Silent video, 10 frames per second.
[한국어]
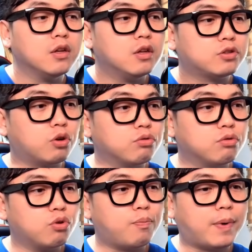
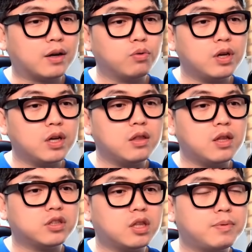전국으로 봐도
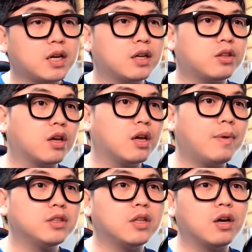1인당 GDP 차이가 되게
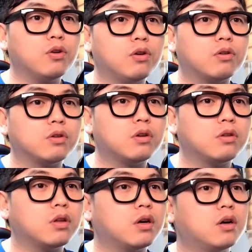많이 나요.
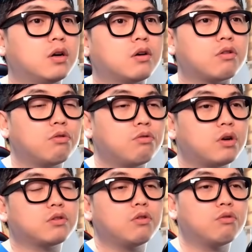1인당 서울
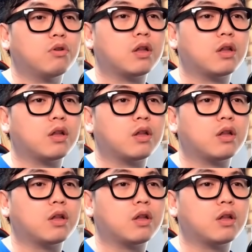같은 경우가